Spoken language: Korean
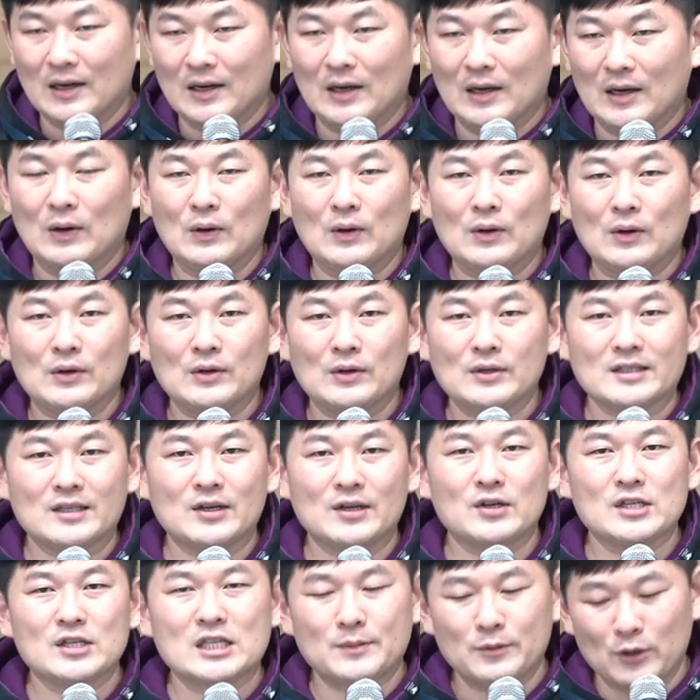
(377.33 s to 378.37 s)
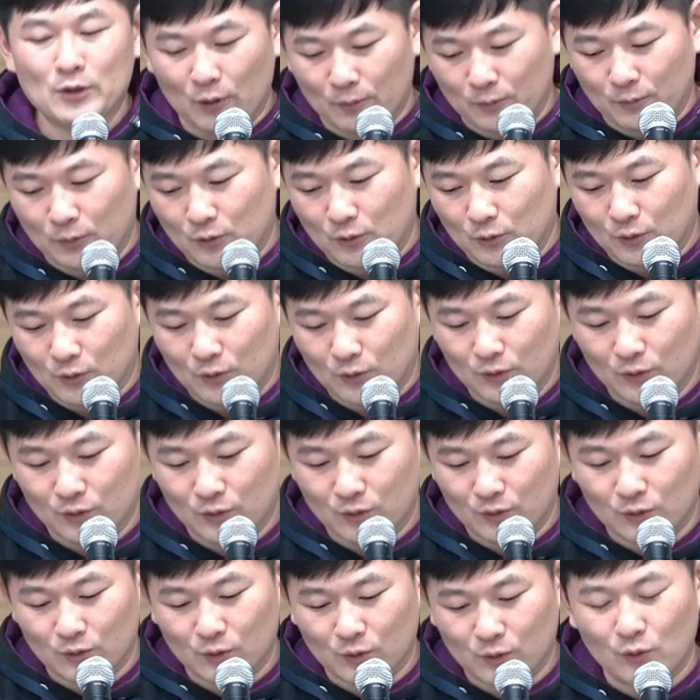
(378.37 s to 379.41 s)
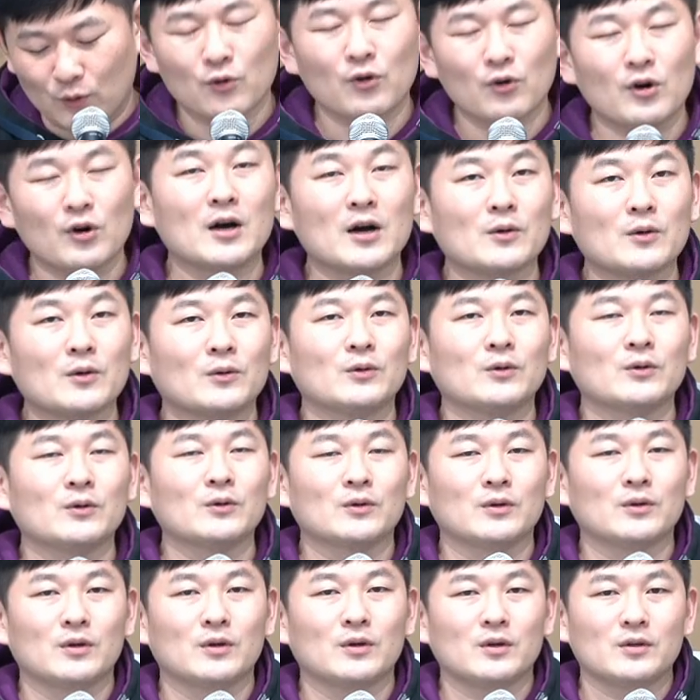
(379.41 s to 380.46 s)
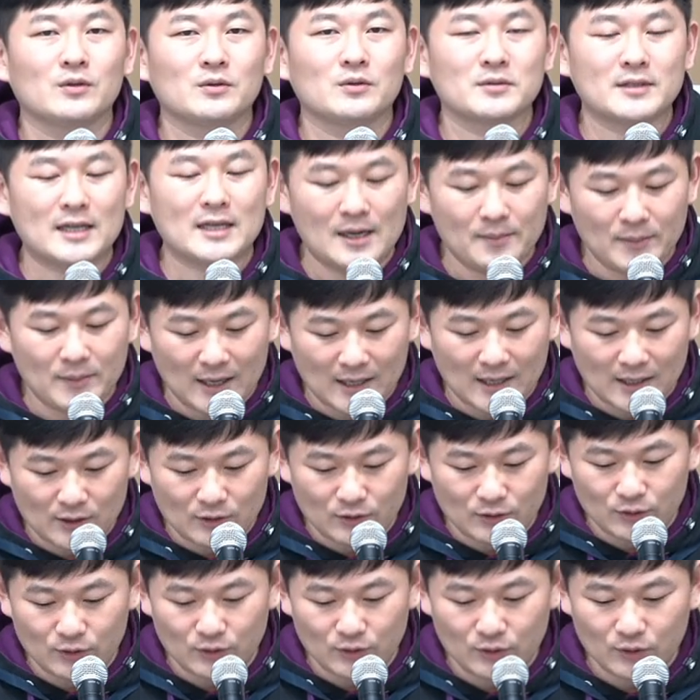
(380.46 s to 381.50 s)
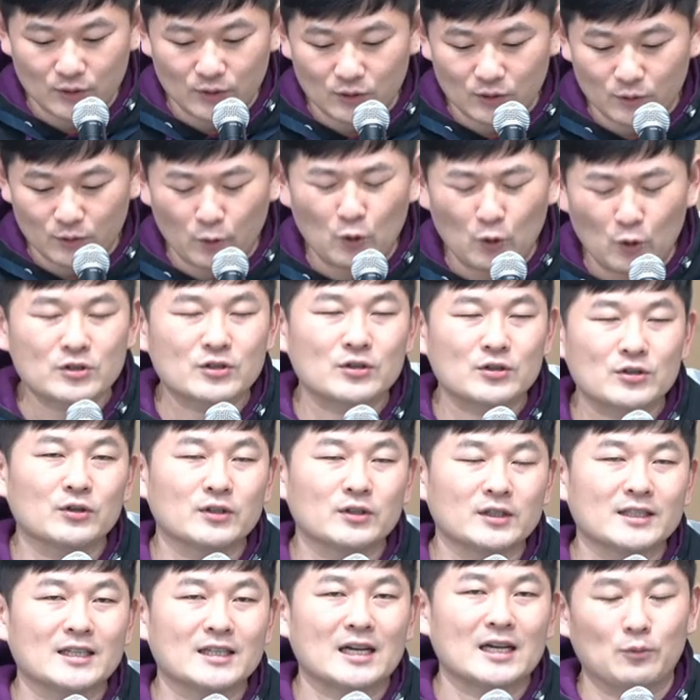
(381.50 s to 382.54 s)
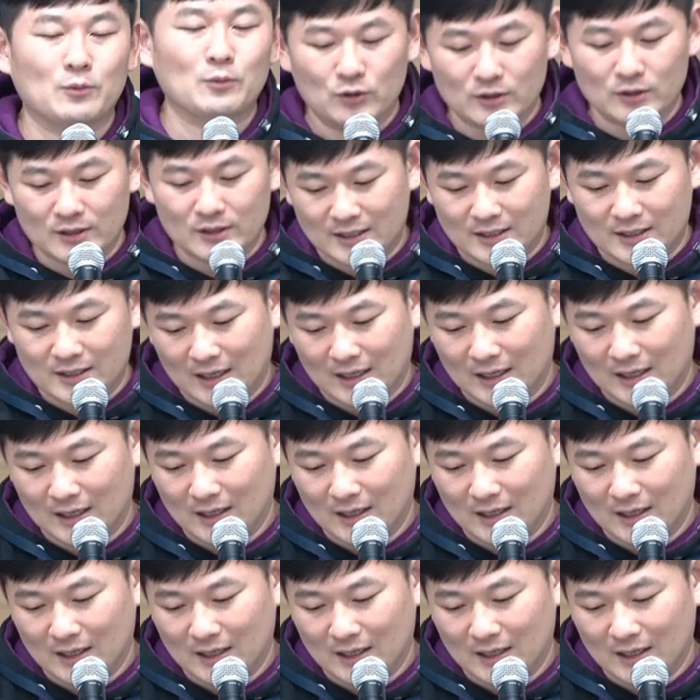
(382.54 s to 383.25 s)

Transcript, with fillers: 어, 채워짐이 없고 또 공허하고 또 삶의 이유 또 목적을 잘 모른 채